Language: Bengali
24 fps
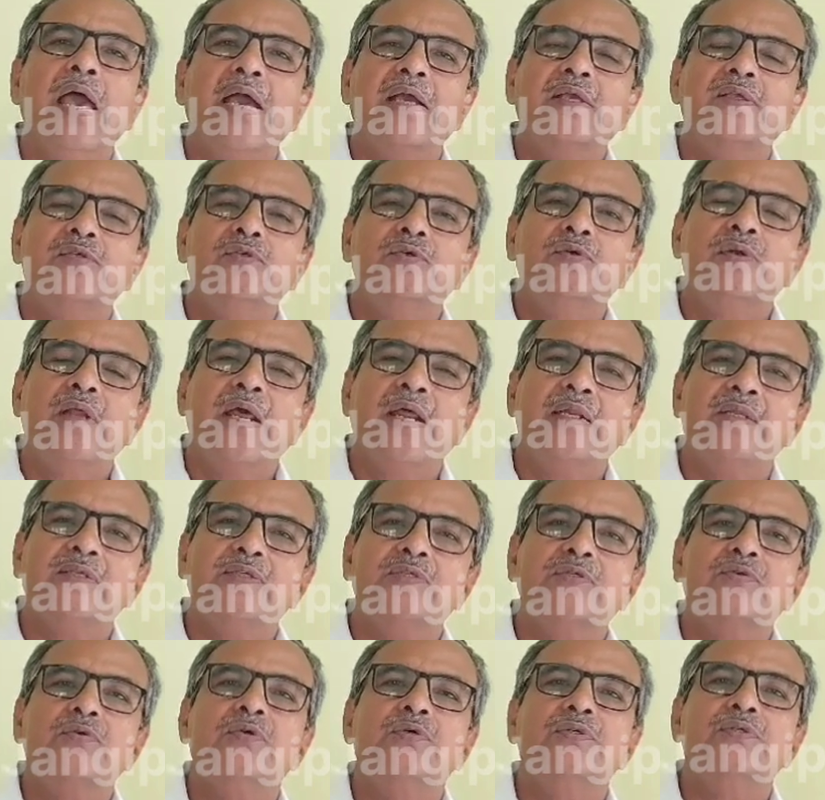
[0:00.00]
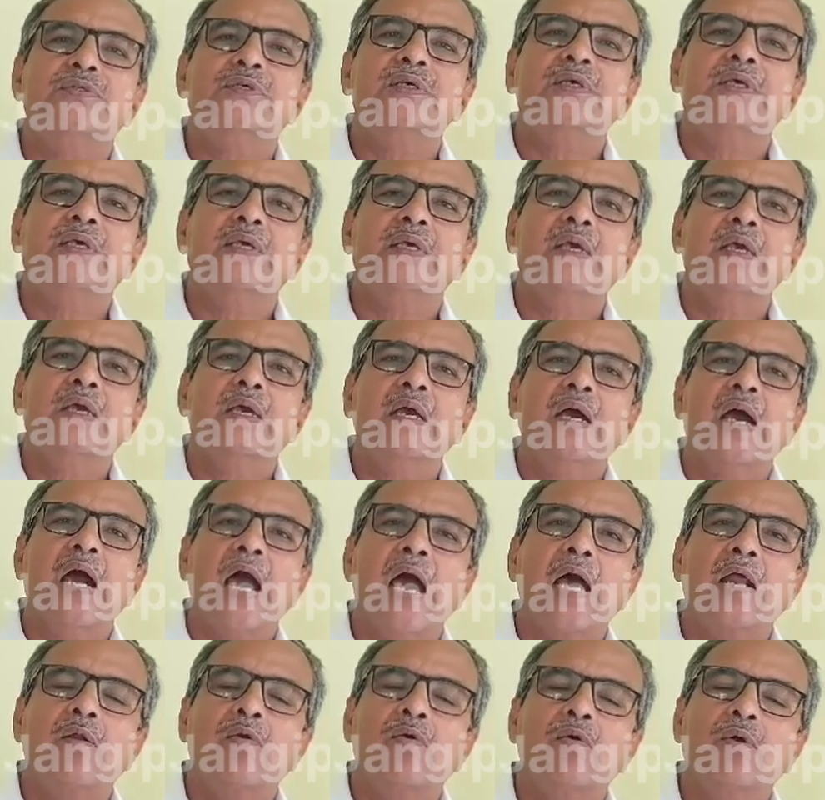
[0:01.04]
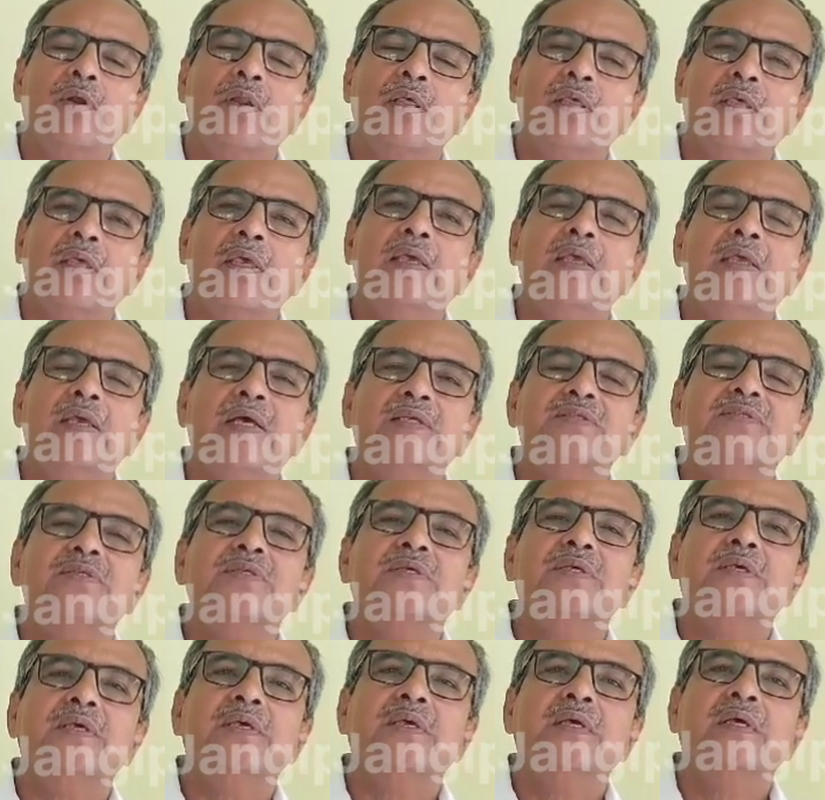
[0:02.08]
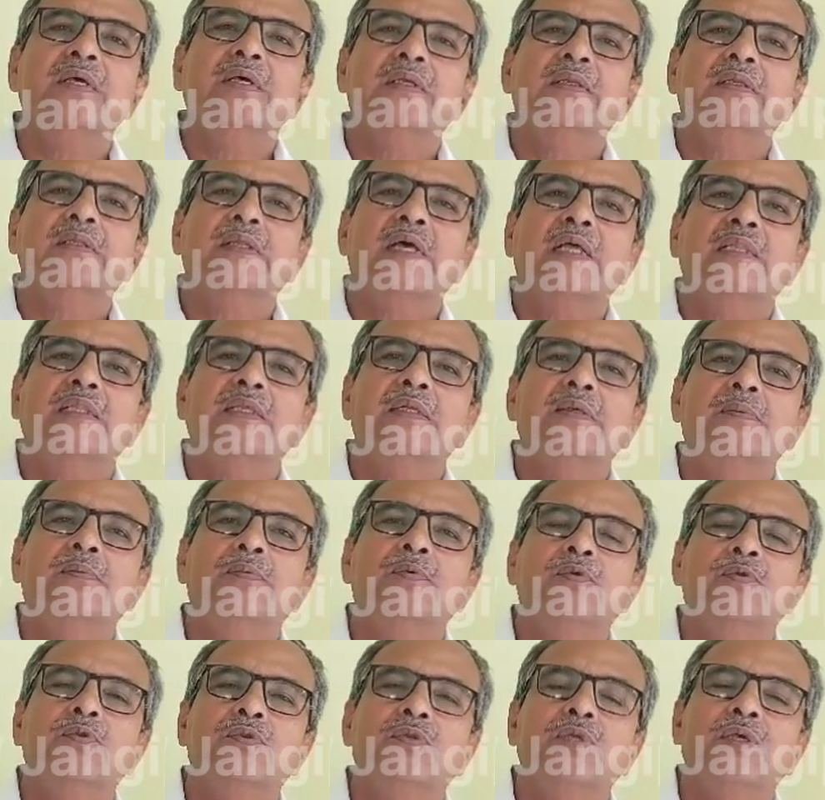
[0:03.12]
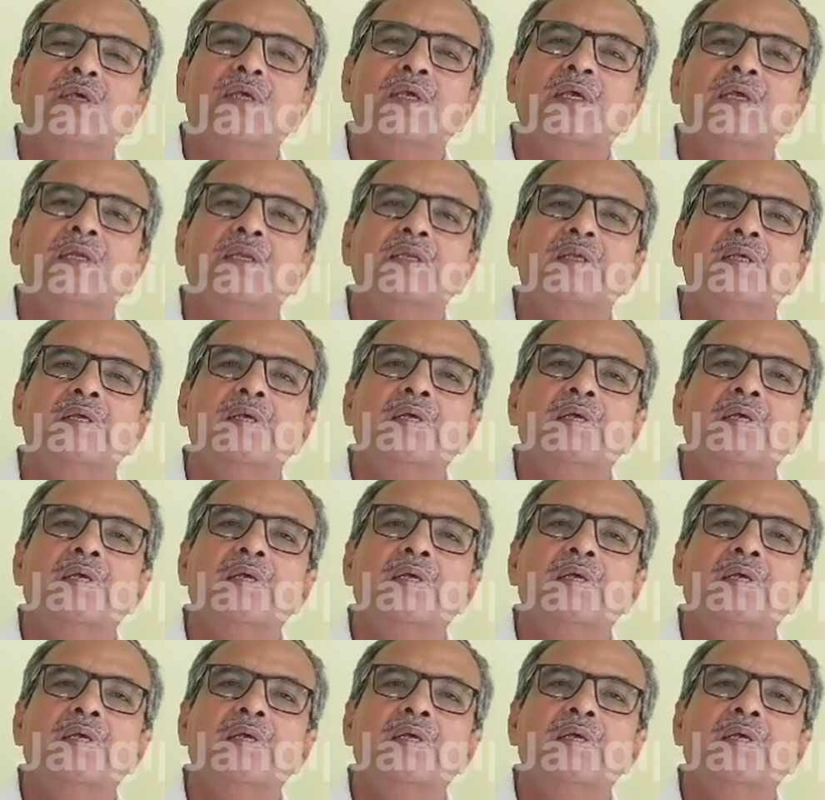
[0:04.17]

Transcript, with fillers: একজন অ্যারেস্ট হয়েছে আরও অনেকেই আছে তাদের প্রত্যেকের